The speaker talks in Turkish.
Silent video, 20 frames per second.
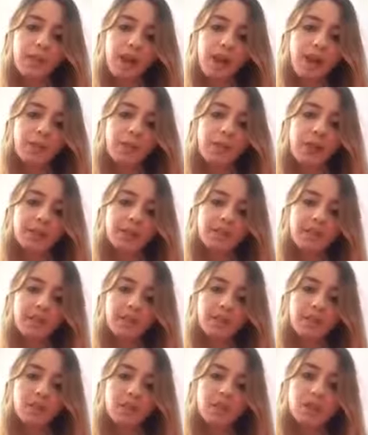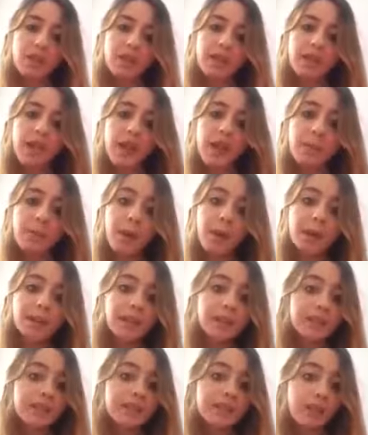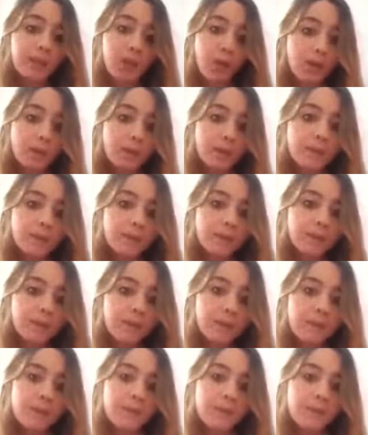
bir AK Parti nefreti yüzünden AK Parti'ye destek olmadın.